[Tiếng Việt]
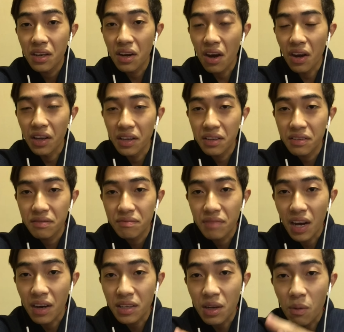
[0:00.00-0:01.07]
rồi
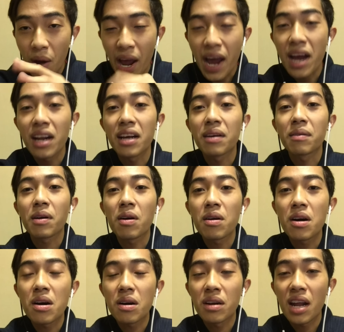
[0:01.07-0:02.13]
ở châu Á là họ
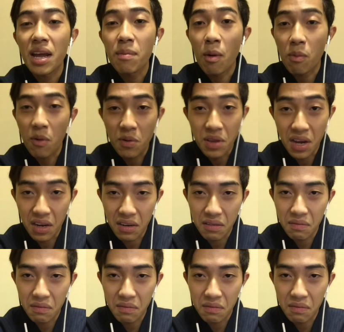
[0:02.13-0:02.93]
có lấy một con Nhật